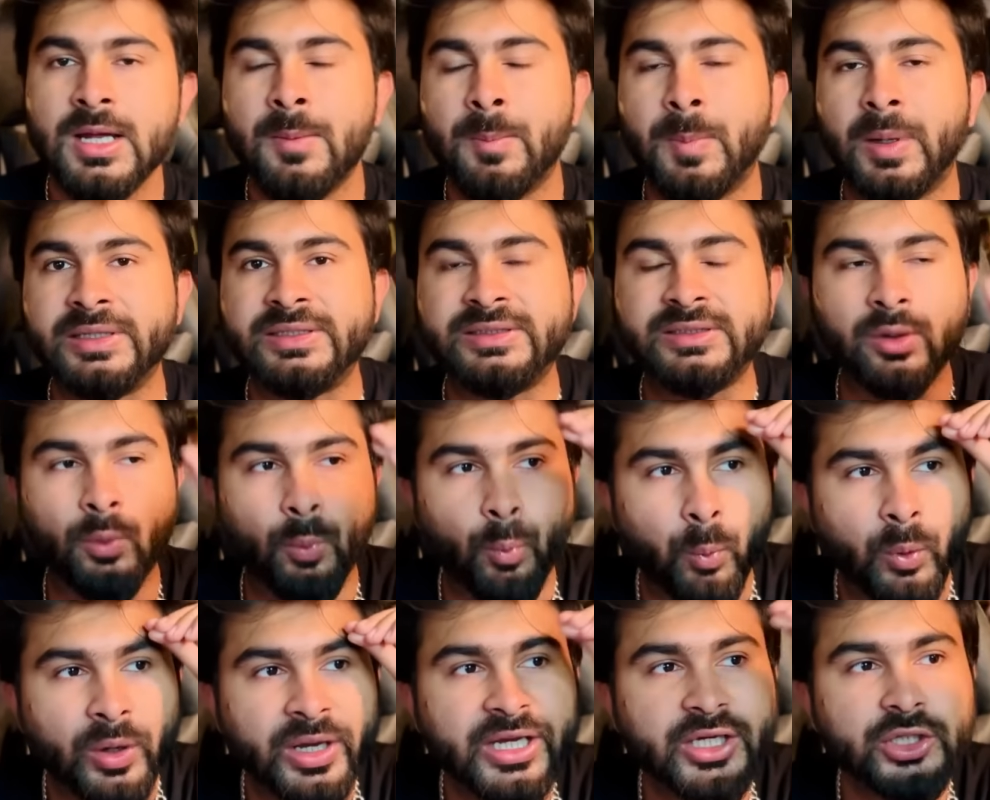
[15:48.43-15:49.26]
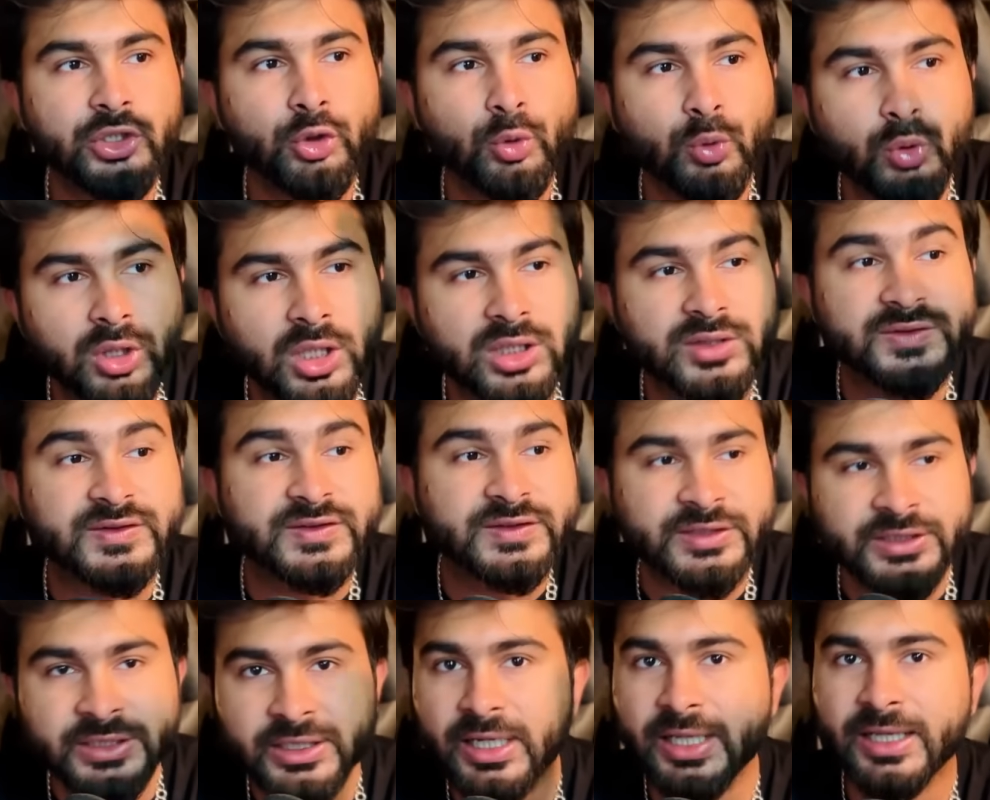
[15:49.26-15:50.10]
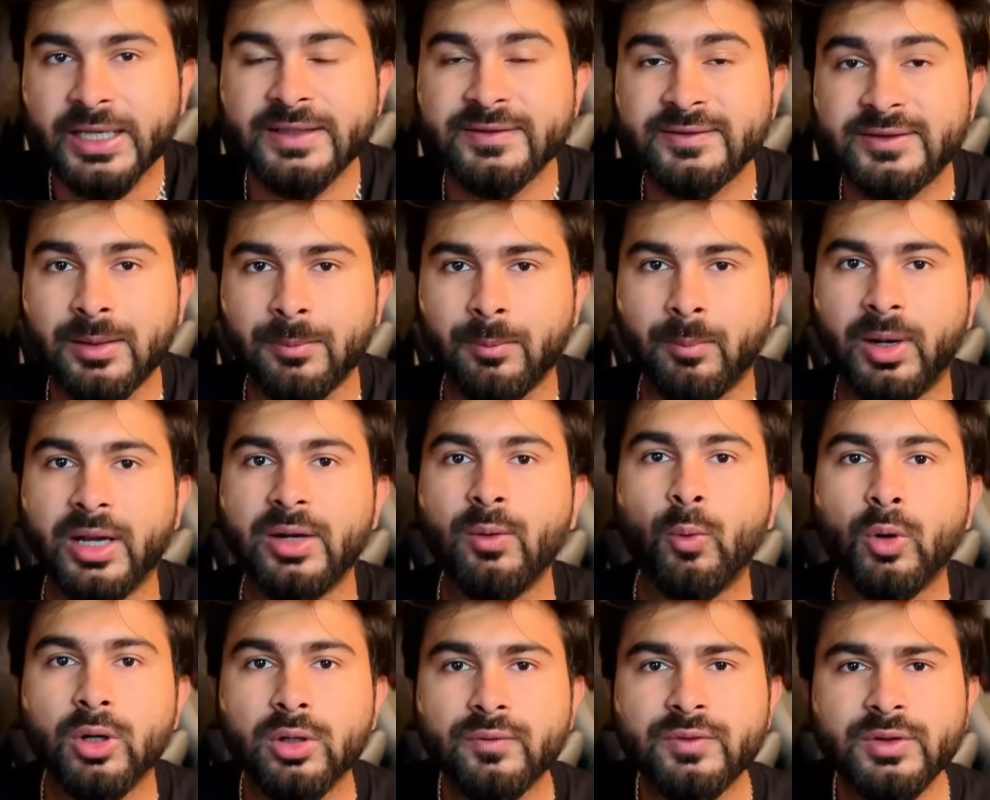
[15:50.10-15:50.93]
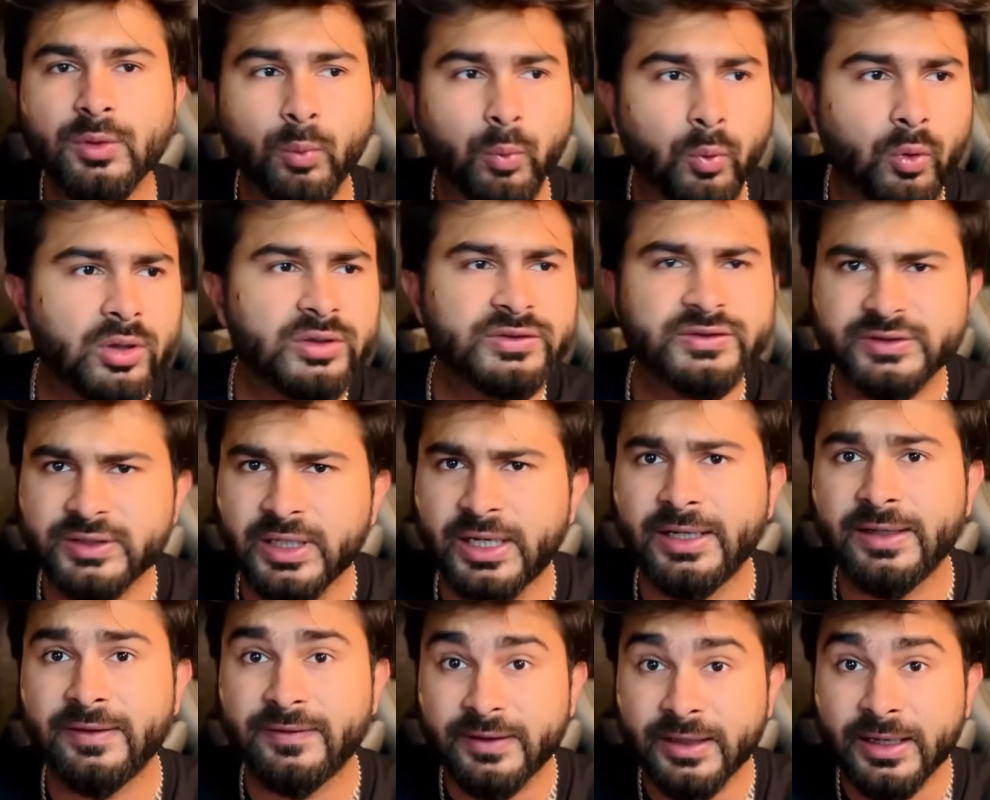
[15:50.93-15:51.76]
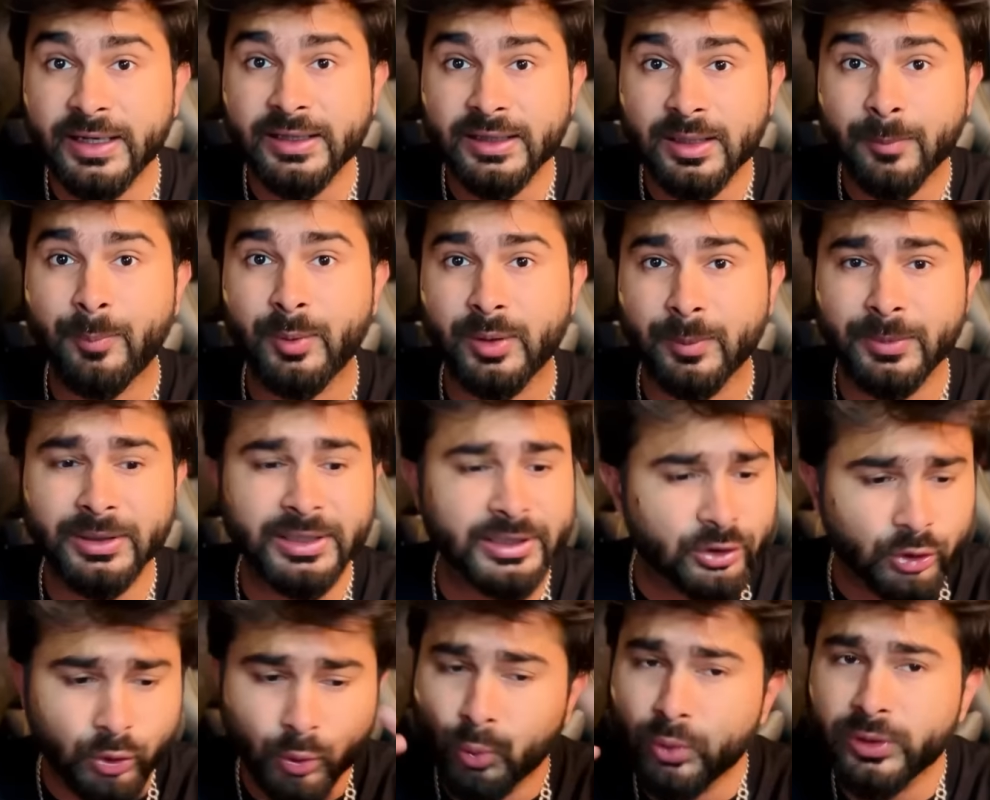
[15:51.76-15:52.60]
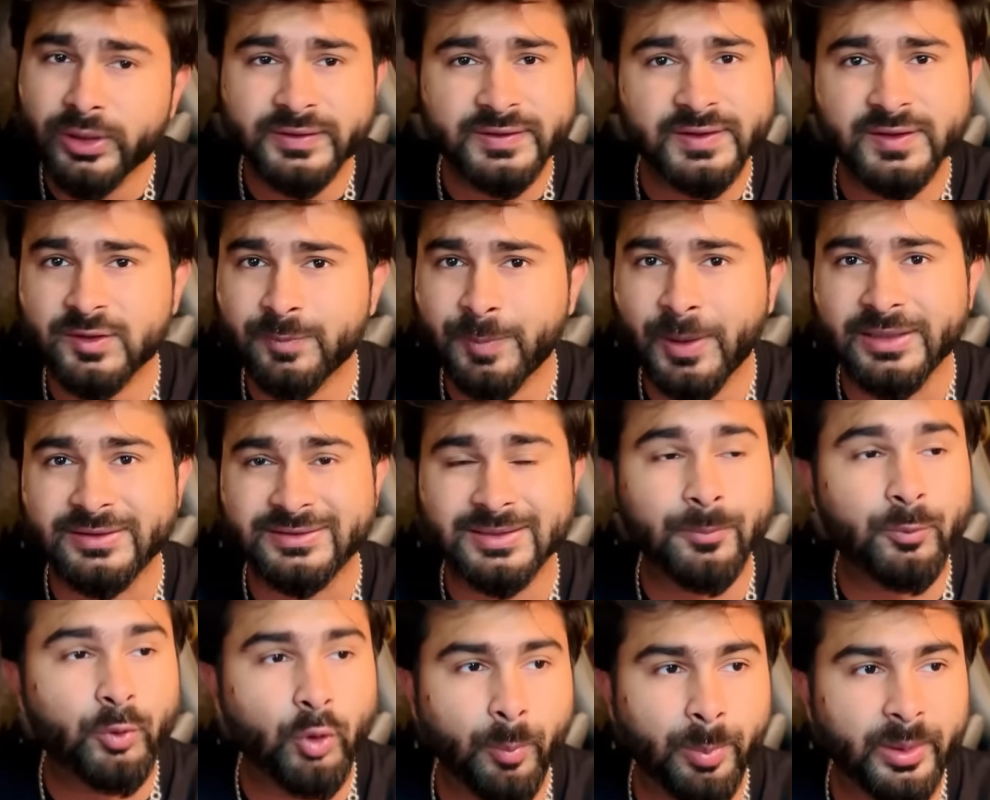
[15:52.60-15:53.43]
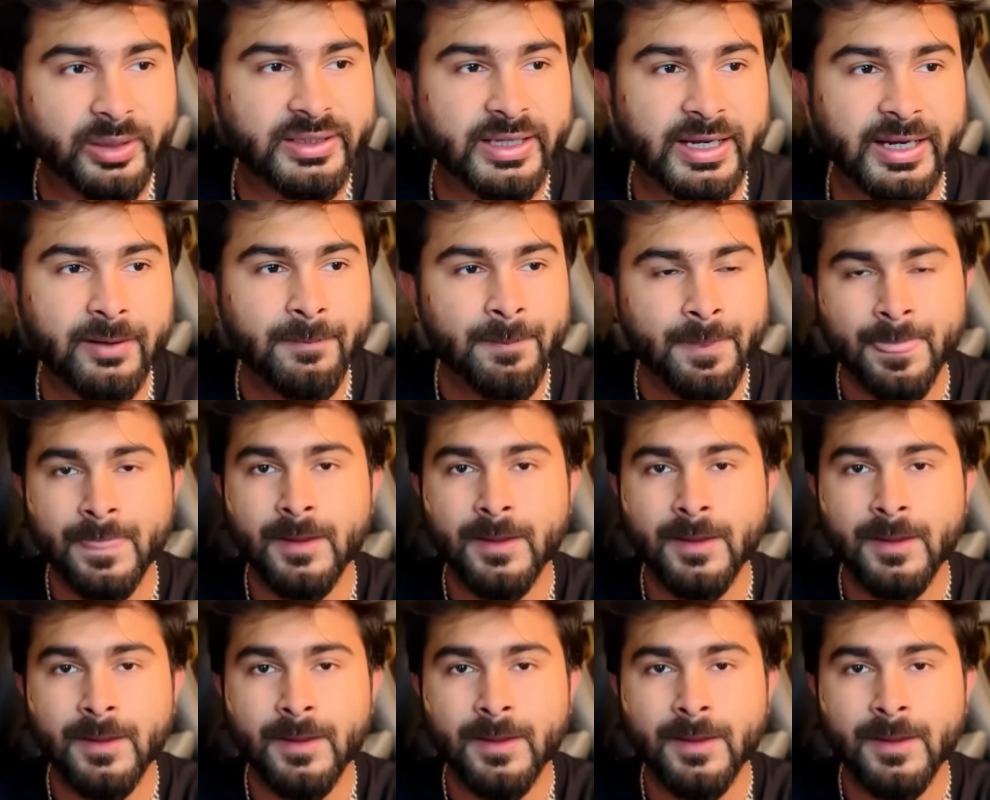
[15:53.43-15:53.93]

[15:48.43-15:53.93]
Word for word: बट द वे यू कंसीड अगेंस्ट देम भाई वन ऑफ द वर्स्ट साइड्स है इन द प्रीमियर लीग नो डिसरिस्पेक्ट सबको पता है